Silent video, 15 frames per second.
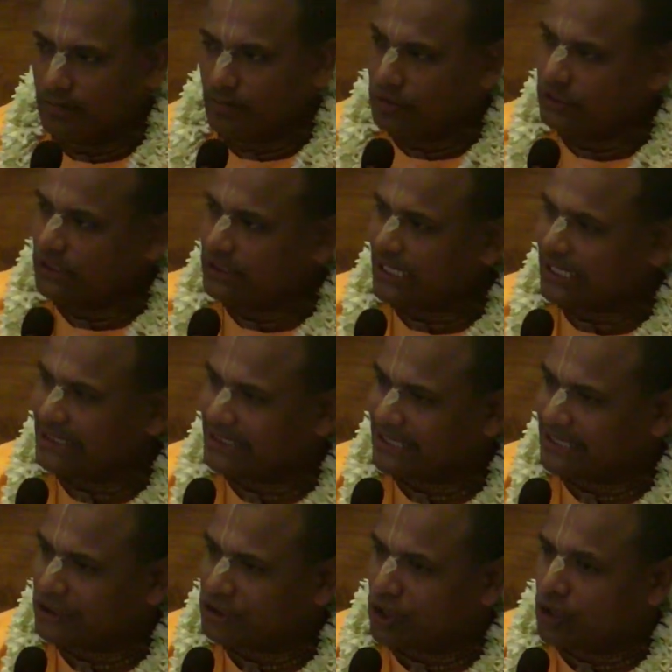বলছে
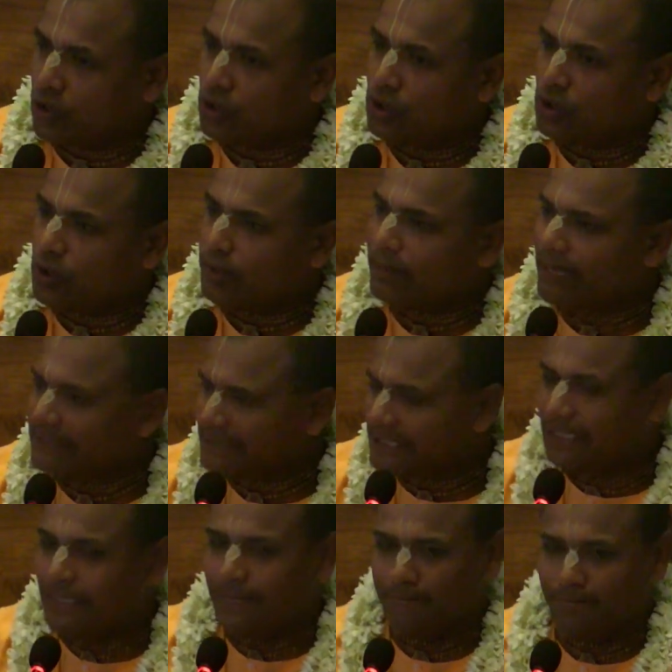শাস্ত্রে যখন কোনো
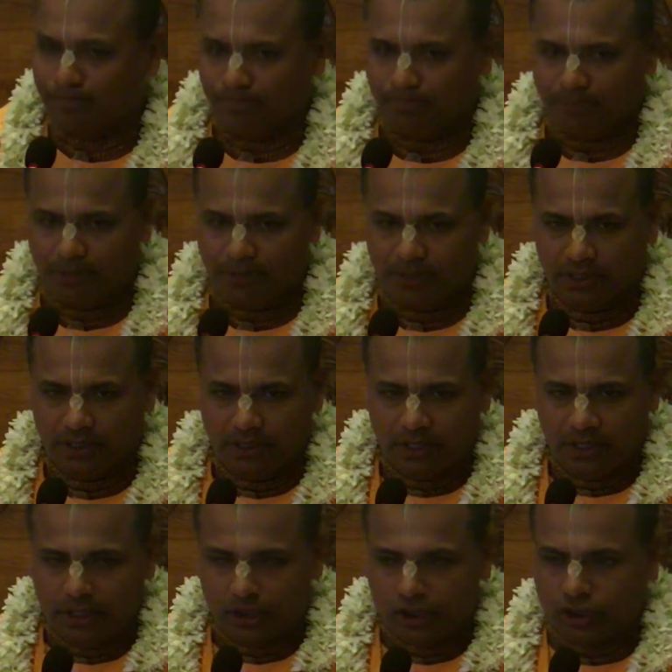ব্যক্তি
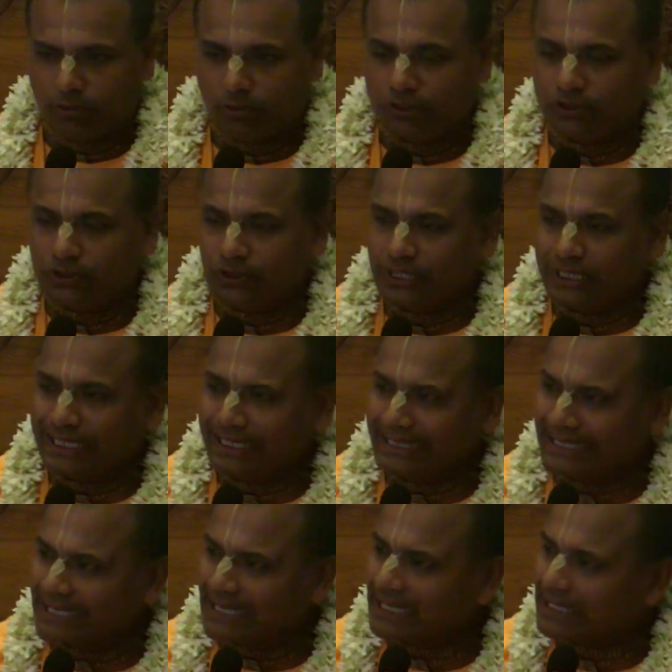সমস্ত
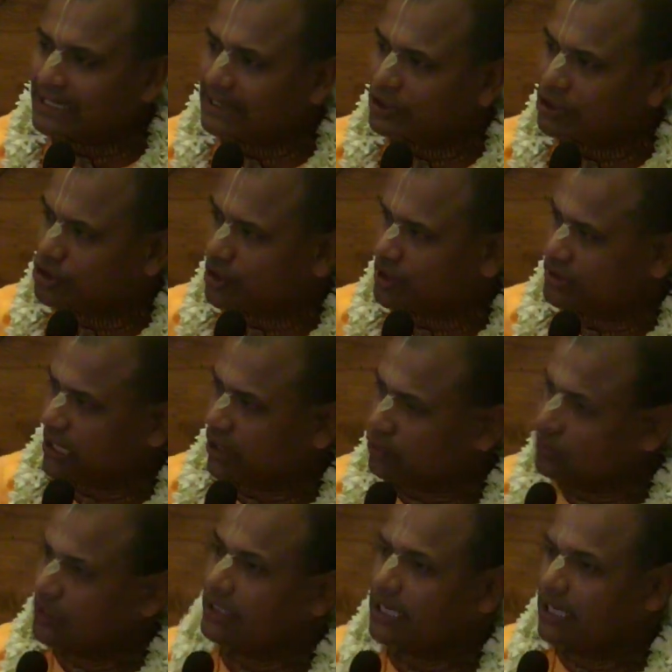ইন্দ্রিয়ের যে
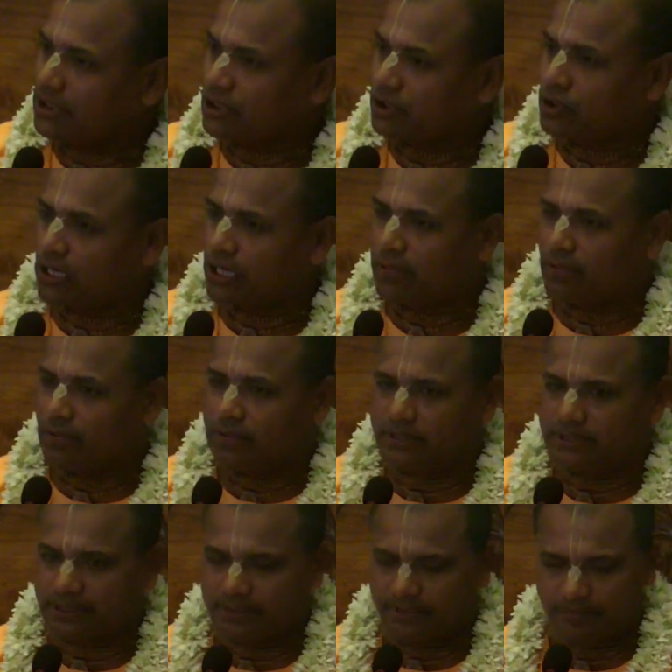জাগতিক কার্যকলাপ
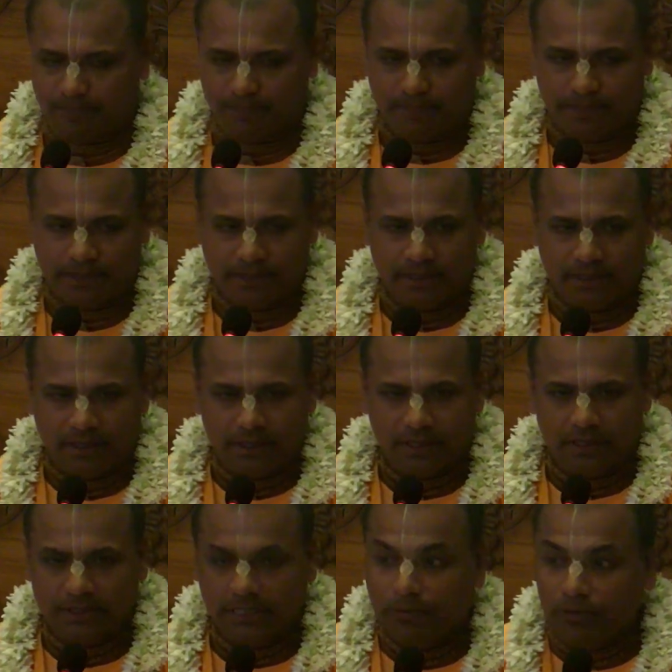রয়েছে
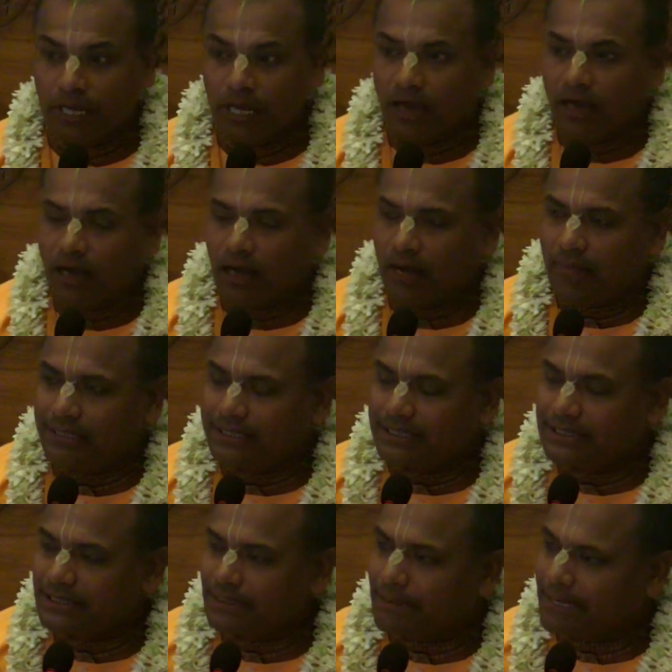যেমন
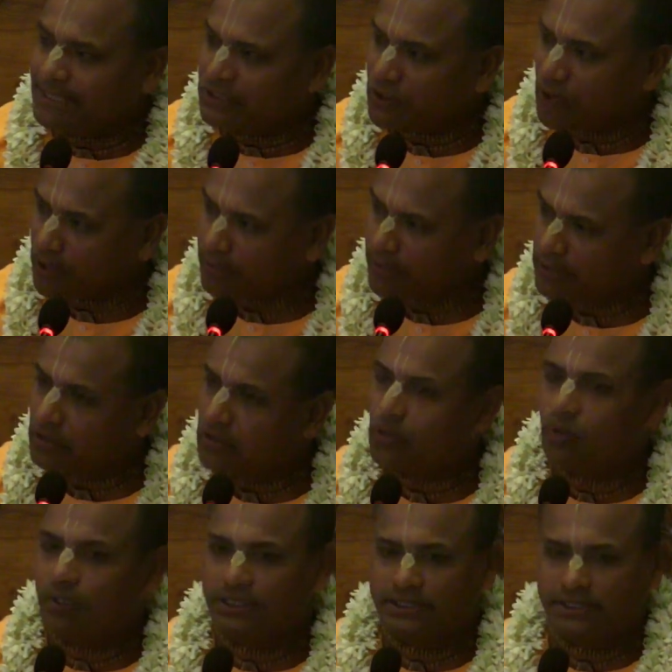আমাদের যে পাঁচ কর্মেন্দ্র
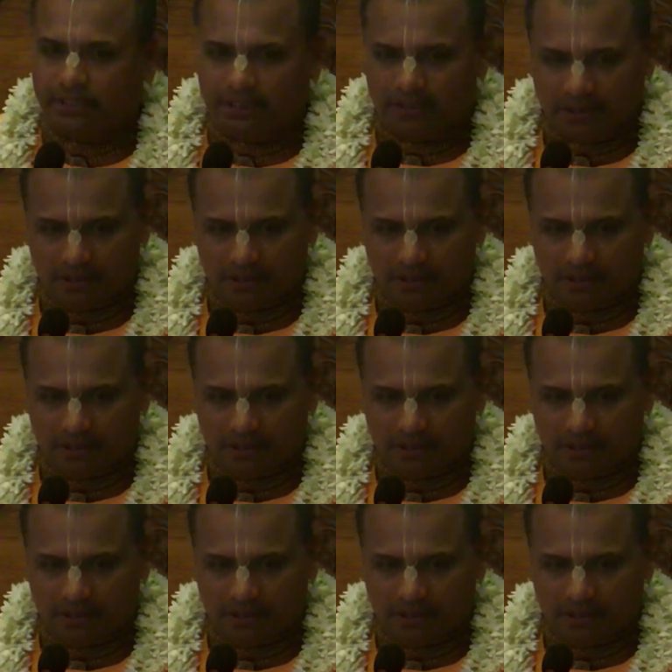রয়েছে